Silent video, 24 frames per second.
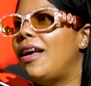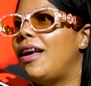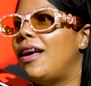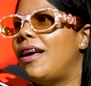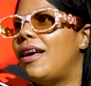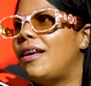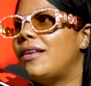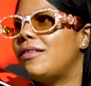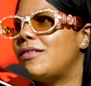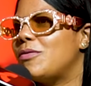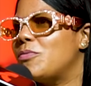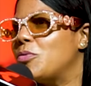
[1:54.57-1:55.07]

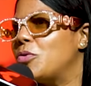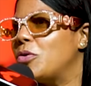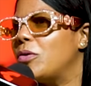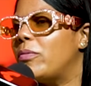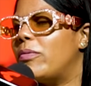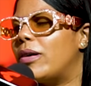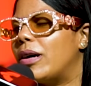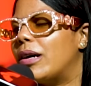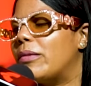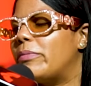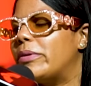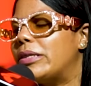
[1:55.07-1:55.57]
eh, se mudó
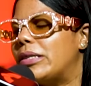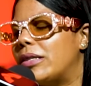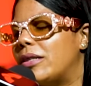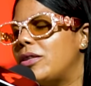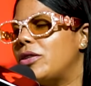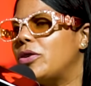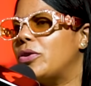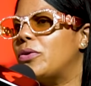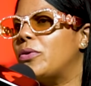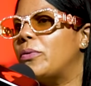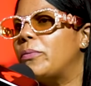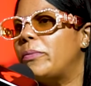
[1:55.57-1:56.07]
para acá para
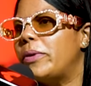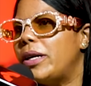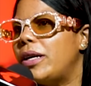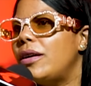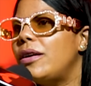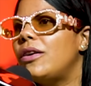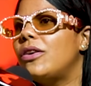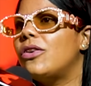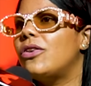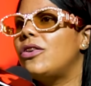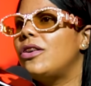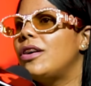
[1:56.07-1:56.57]
Santo
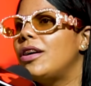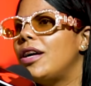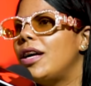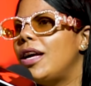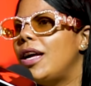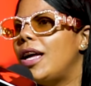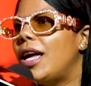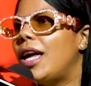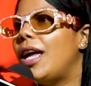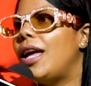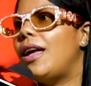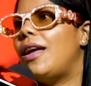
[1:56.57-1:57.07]
Domingo
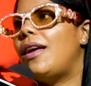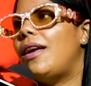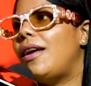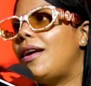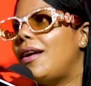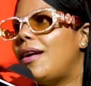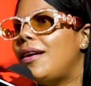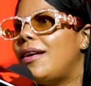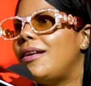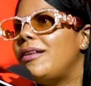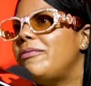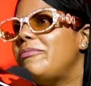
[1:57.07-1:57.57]

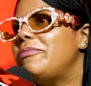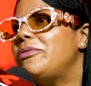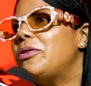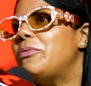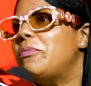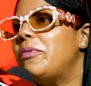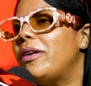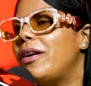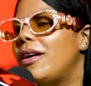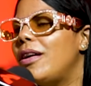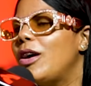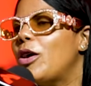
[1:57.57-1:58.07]
y yo
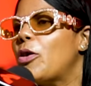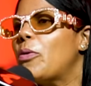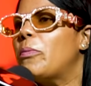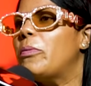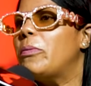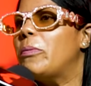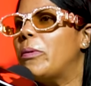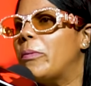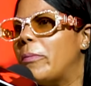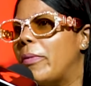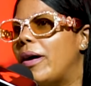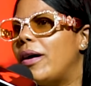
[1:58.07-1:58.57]
me quedé con
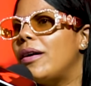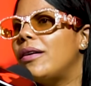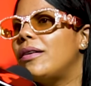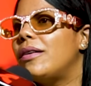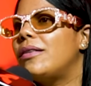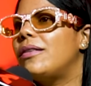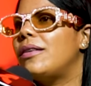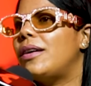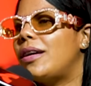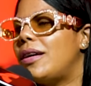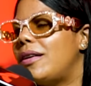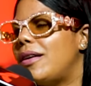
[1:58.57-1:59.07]
mi mamá
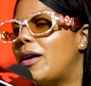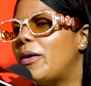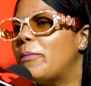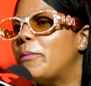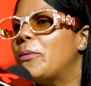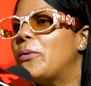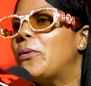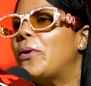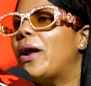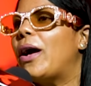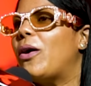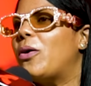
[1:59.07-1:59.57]
allá en
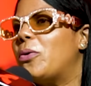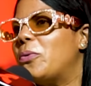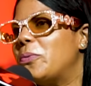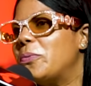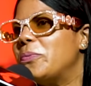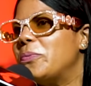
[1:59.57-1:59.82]
Bonao.